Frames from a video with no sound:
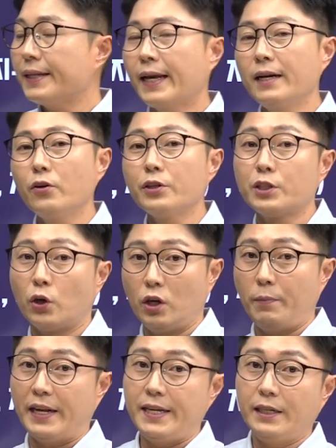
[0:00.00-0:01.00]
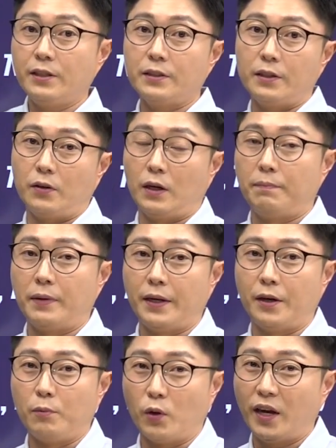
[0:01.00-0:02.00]
다른 것들 정리 많이 하셨을 거란
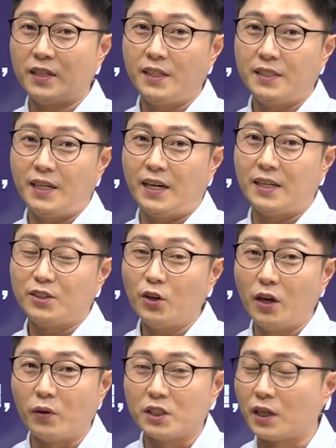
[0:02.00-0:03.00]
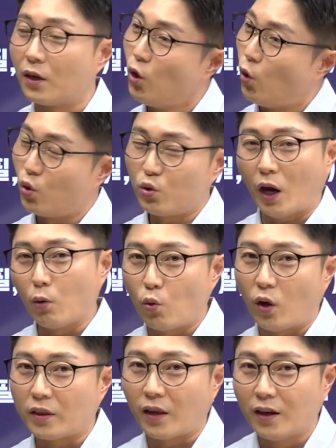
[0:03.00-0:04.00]
말이에요. 뭐 객체 지향 설계 원칙, 오 이거 나올
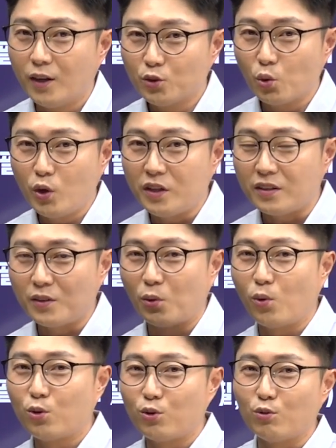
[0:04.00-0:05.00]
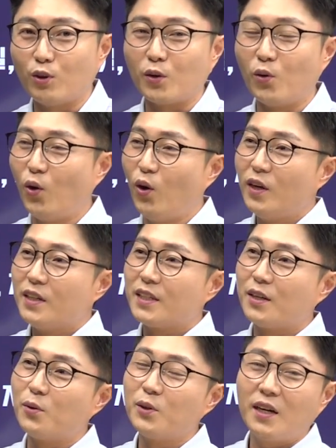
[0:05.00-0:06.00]
것 같아. 솔리드 이런 것들도 있고,
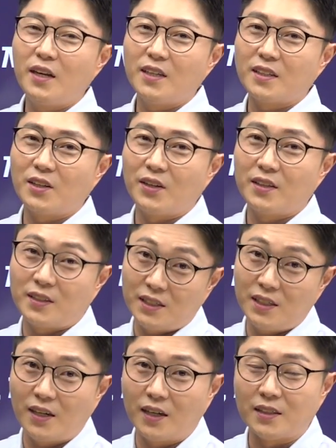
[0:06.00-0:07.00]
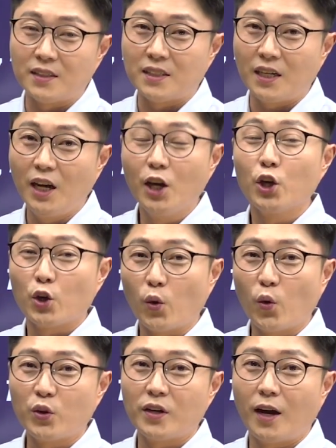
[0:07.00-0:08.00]
자 그리고 트랜잭션의 특징이라든지
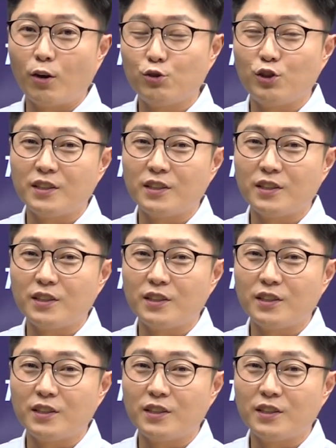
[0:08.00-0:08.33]
이런 것들 나올 수